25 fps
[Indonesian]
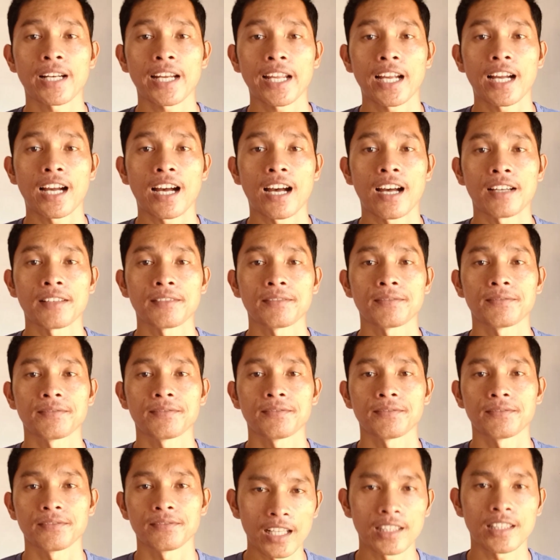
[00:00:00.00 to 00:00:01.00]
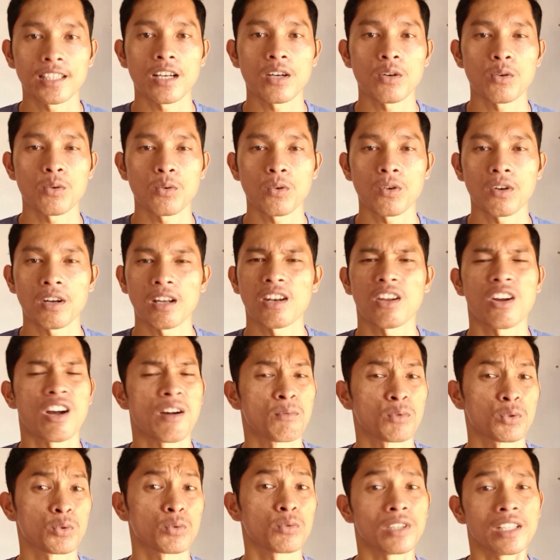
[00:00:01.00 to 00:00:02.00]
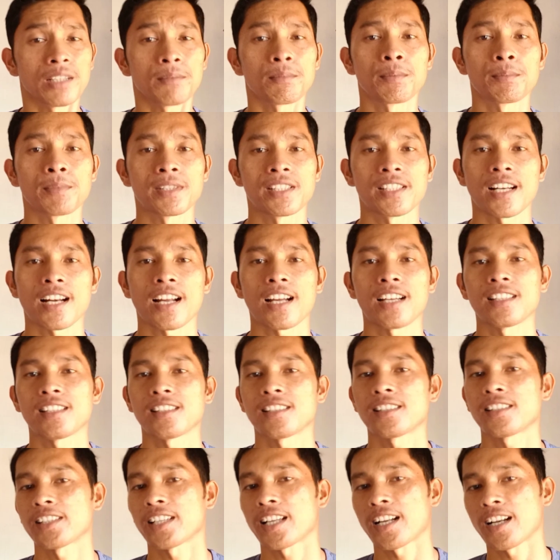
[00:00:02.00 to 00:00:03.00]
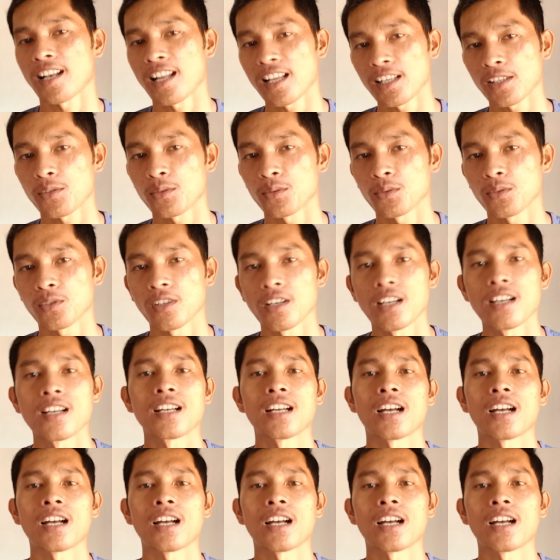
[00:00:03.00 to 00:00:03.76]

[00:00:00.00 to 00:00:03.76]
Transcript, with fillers: mereka. Atau kalau kamu sulit membicarakannya secara langsung,